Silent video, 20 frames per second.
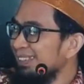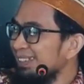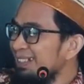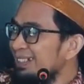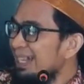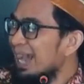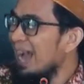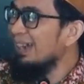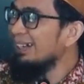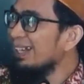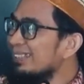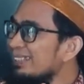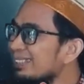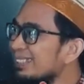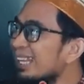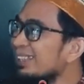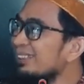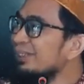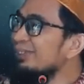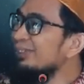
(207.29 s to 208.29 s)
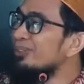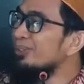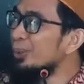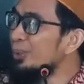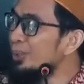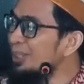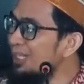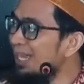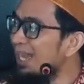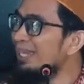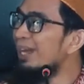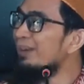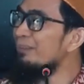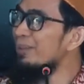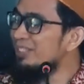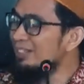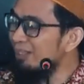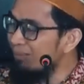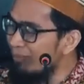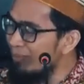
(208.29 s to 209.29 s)
Gak ada status dunia yang
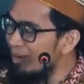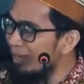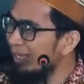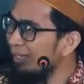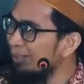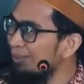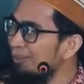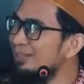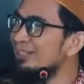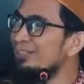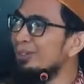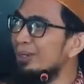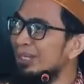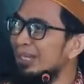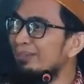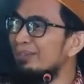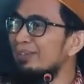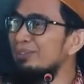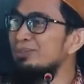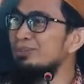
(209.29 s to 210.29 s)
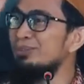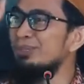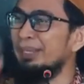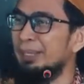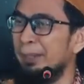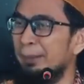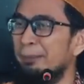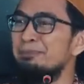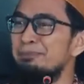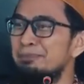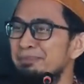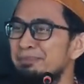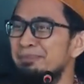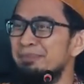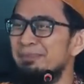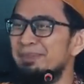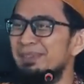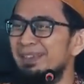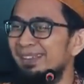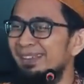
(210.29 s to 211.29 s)
bisa memengaruhi seseorang masuk surga.
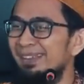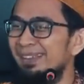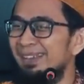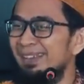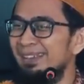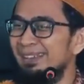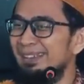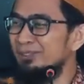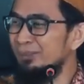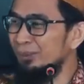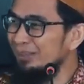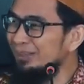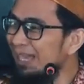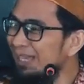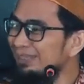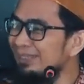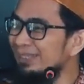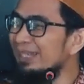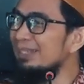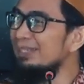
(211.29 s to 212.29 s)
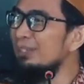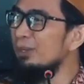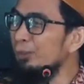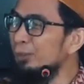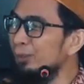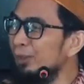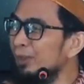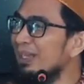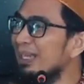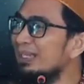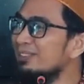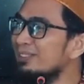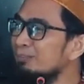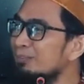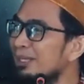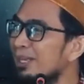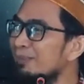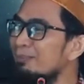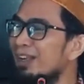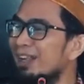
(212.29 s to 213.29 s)
Di surga tidak diukur dengan
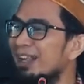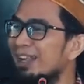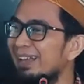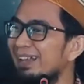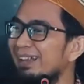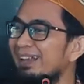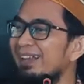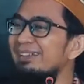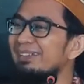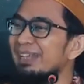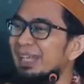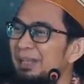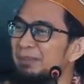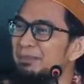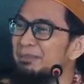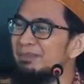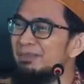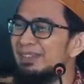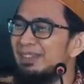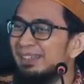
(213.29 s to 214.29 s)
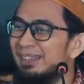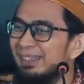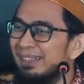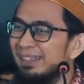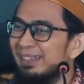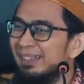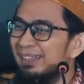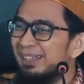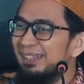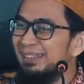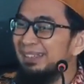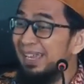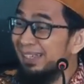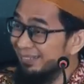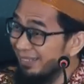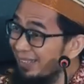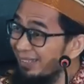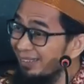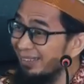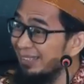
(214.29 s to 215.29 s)
seberapa kayakah Anda. Di
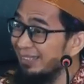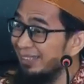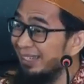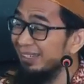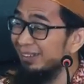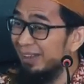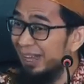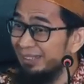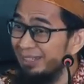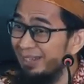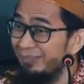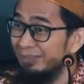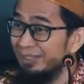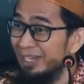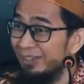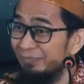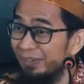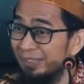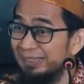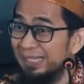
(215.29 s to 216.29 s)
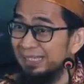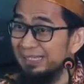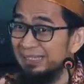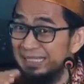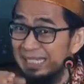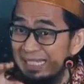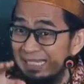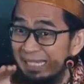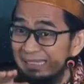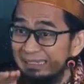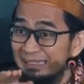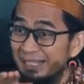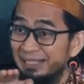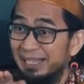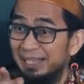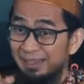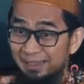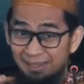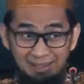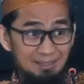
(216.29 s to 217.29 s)
hati-hati, kalau Anda mendapatkan tingkat
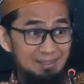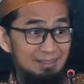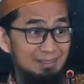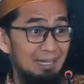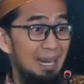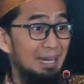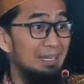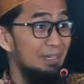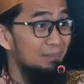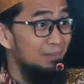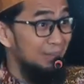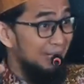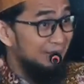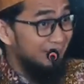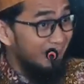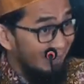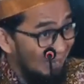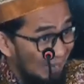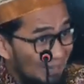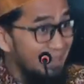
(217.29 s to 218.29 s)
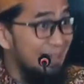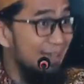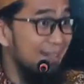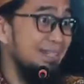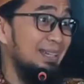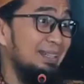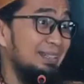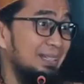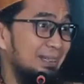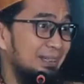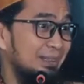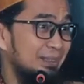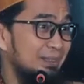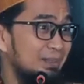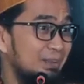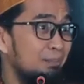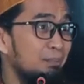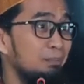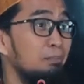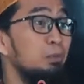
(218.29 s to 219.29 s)
kekayaan dan Anda merasa kaya dengan
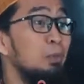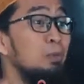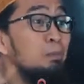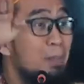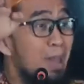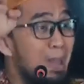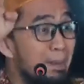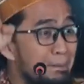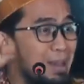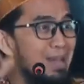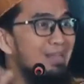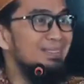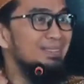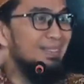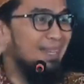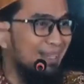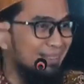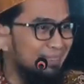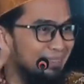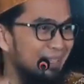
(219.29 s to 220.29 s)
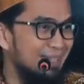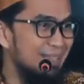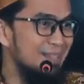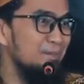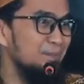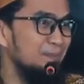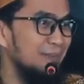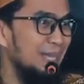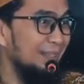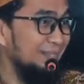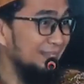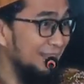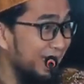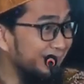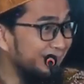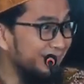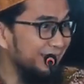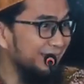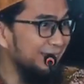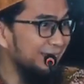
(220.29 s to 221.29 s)
itu, belum bebas Anda,
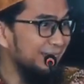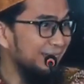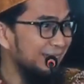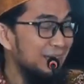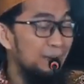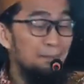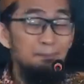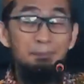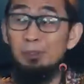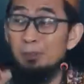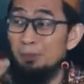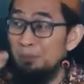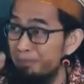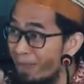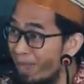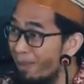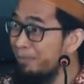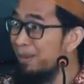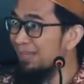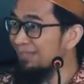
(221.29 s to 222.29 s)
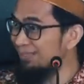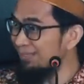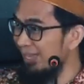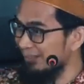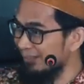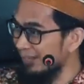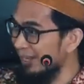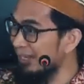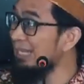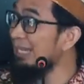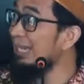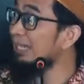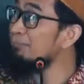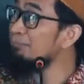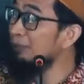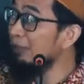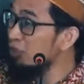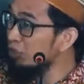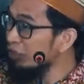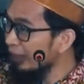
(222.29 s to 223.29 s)
hati-hati. Belum bebas Anda dengan
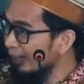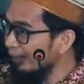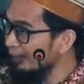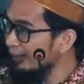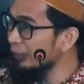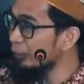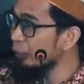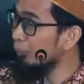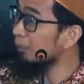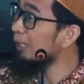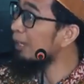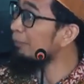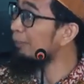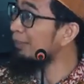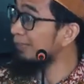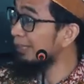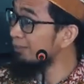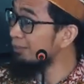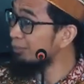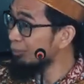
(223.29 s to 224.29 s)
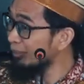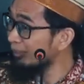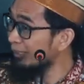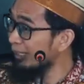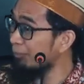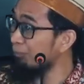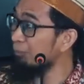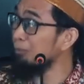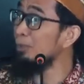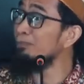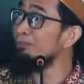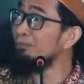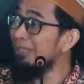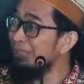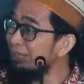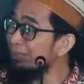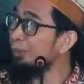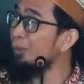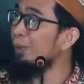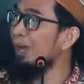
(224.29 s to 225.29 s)
persyaratan untuk mendapatkan surga. Belum
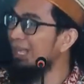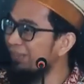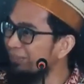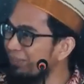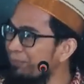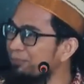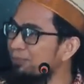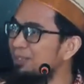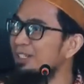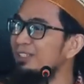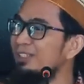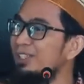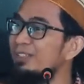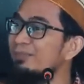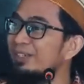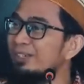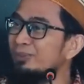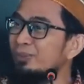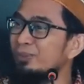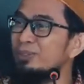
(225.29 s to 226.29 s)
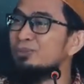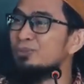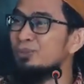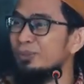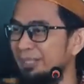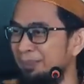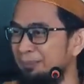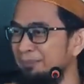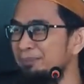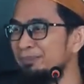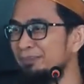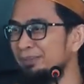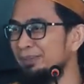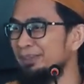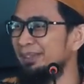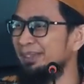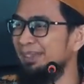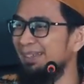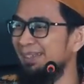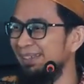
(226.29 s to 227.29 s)
tentu harta menjadi jaminan untuk masuk surga.
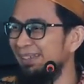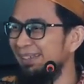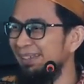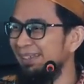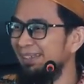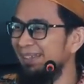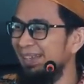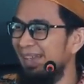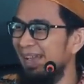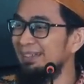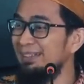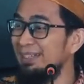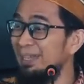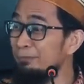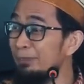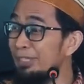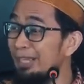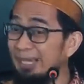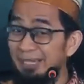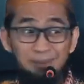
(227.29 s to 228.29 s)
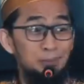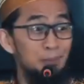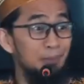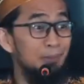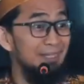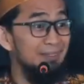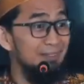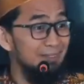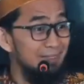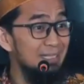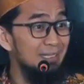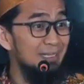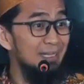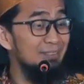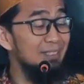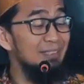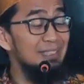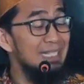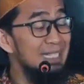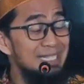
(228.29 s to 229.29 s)
Anda punya kedudukan tinggi,
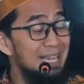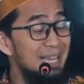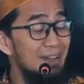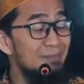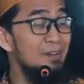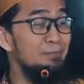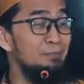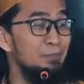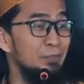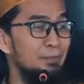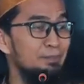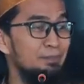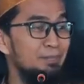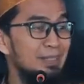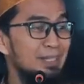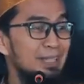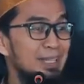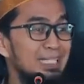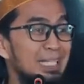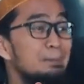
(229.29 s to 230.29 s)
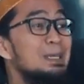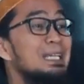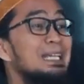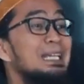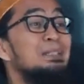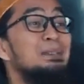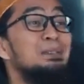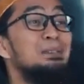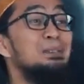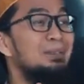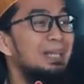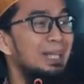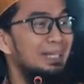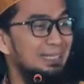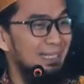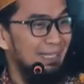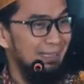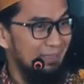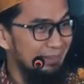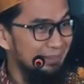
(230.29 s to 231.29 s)
setinggi apapun. Tapi kedudukan
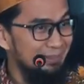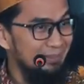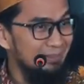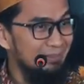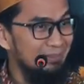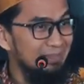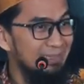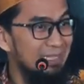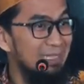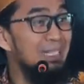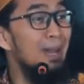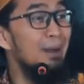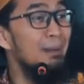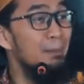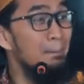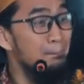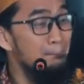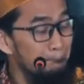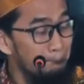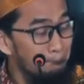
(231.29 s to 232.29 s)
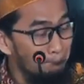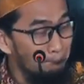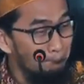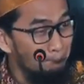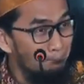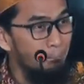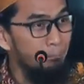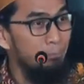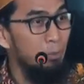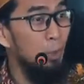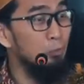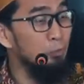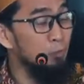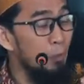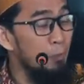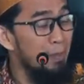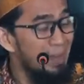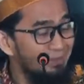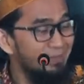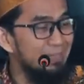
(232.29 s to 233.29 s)
itu tidak
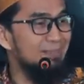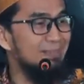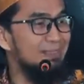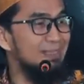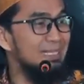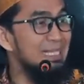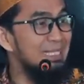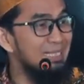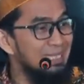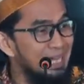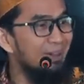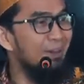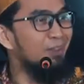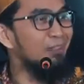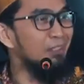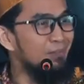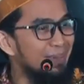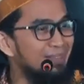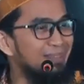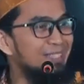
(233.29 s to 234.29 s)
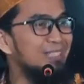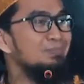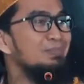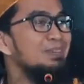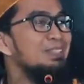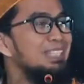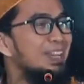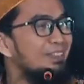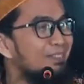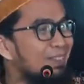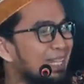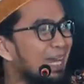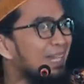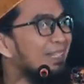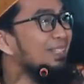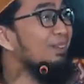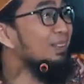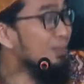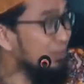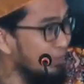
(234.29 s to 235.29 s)
otomatis tidak otomatis menjamin
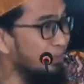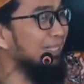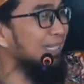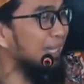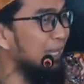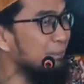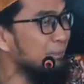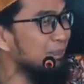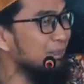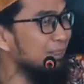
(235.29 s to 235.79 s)
Anda masuk surga.